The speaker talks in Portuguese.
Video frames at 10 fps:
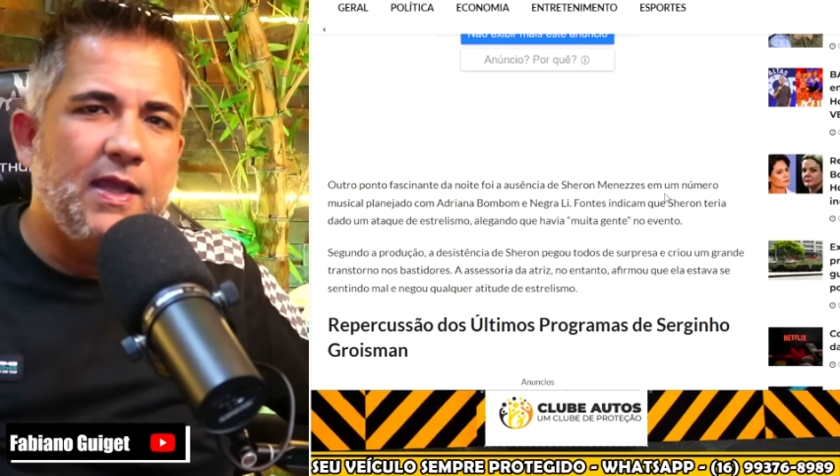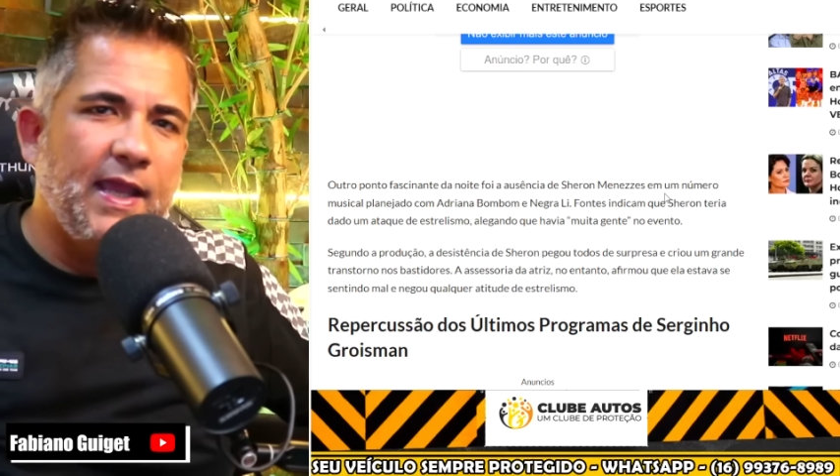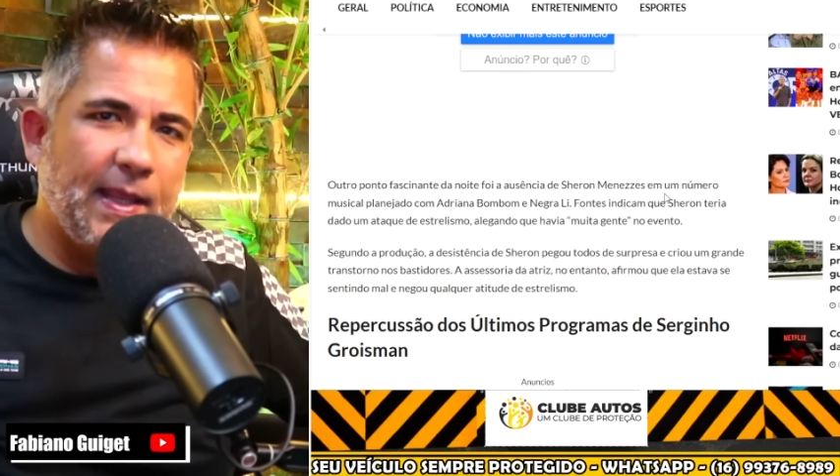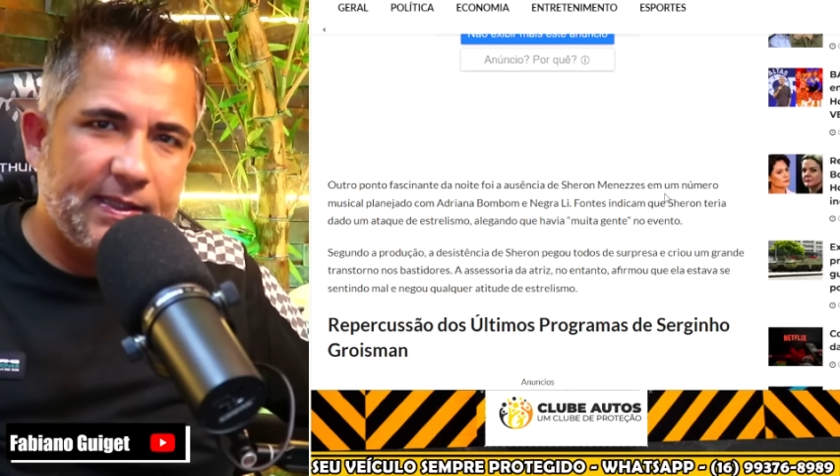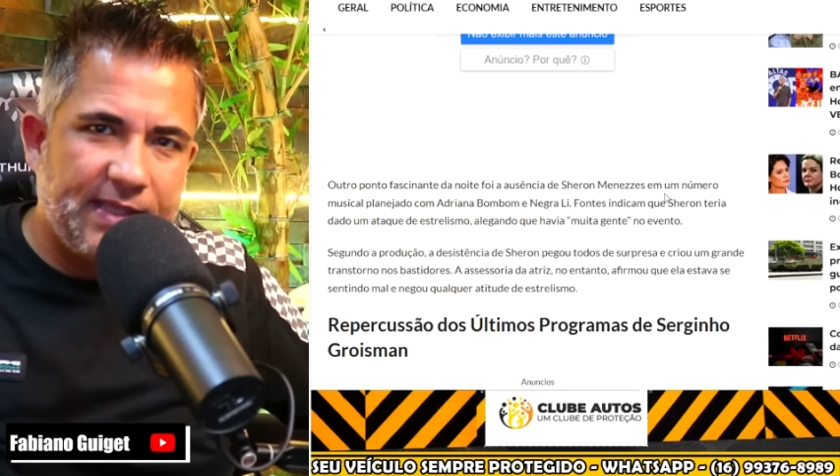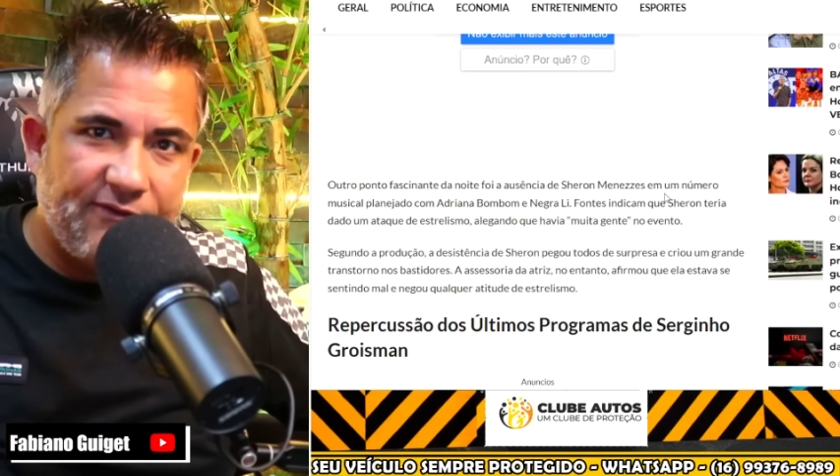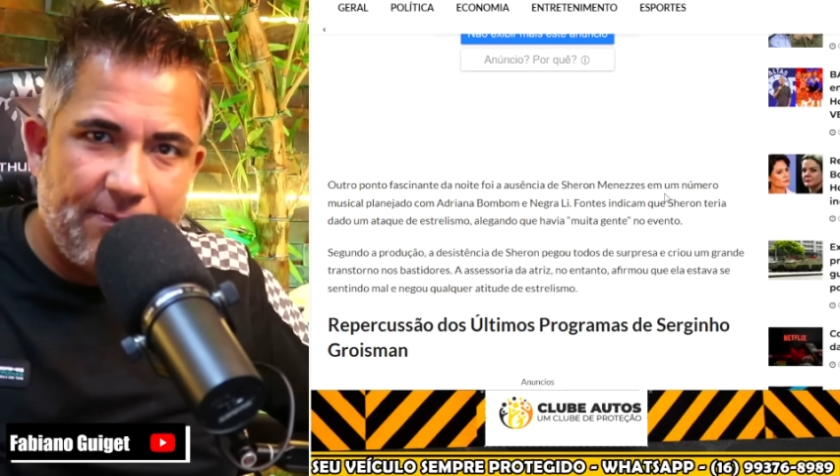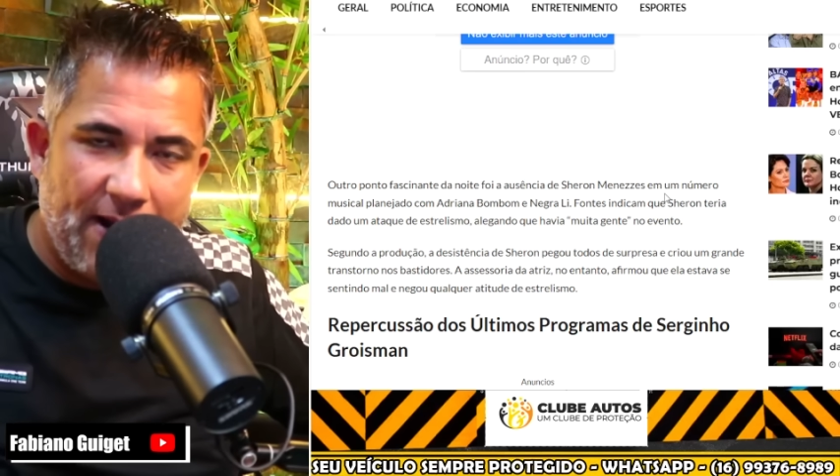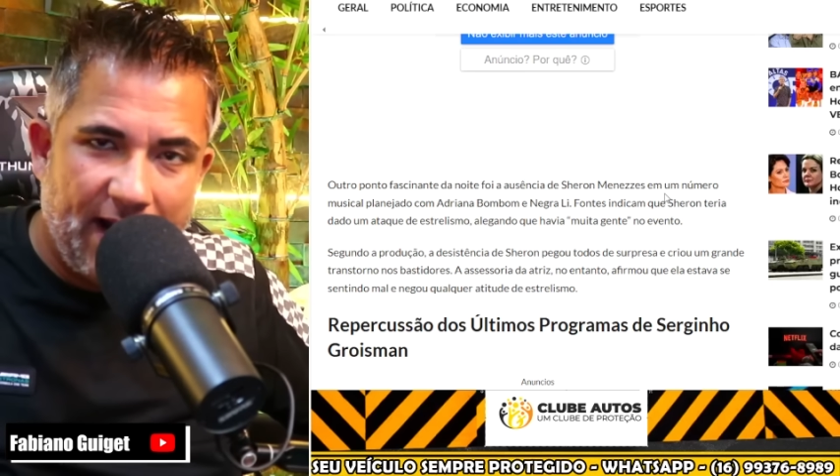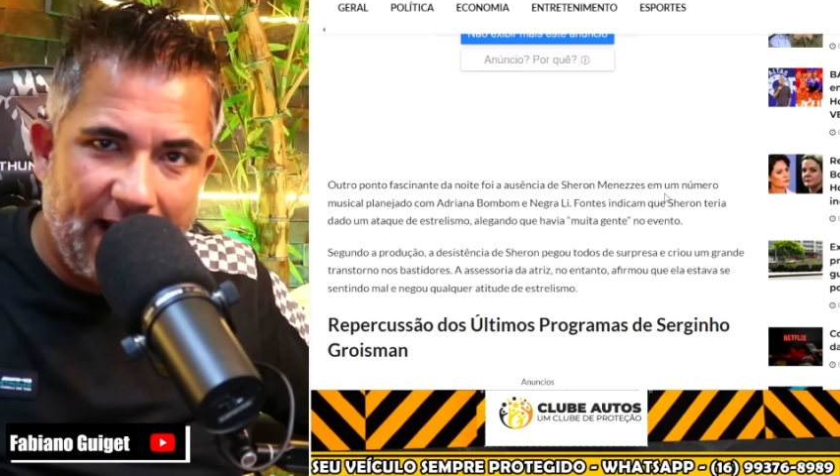Ela estava
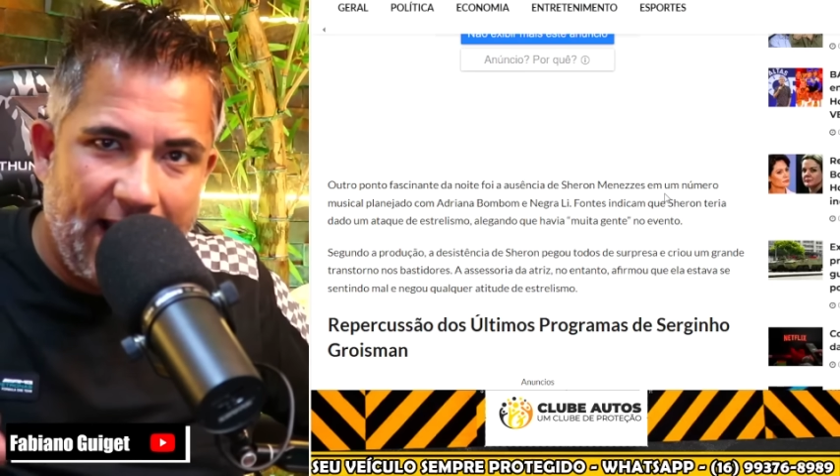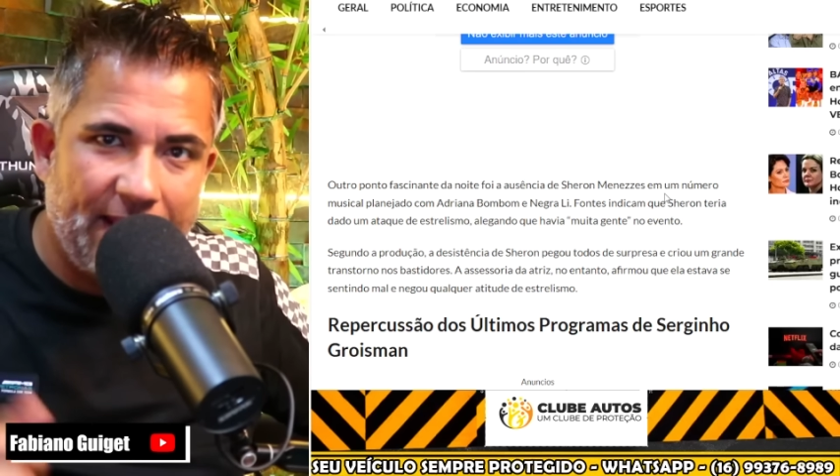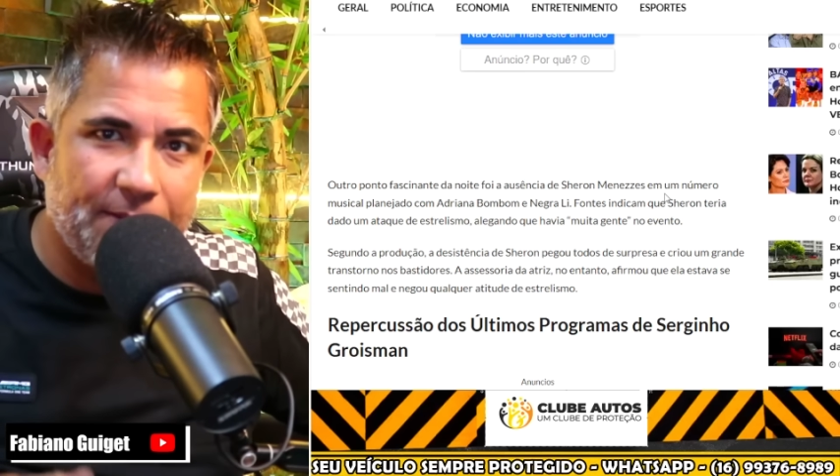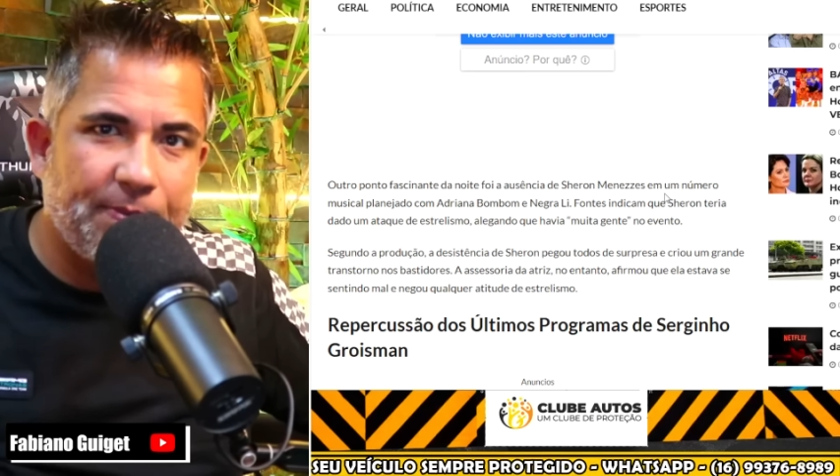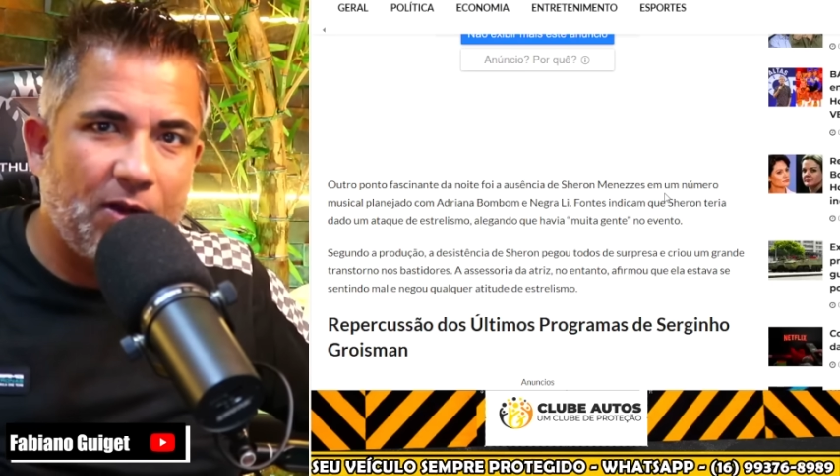marcada para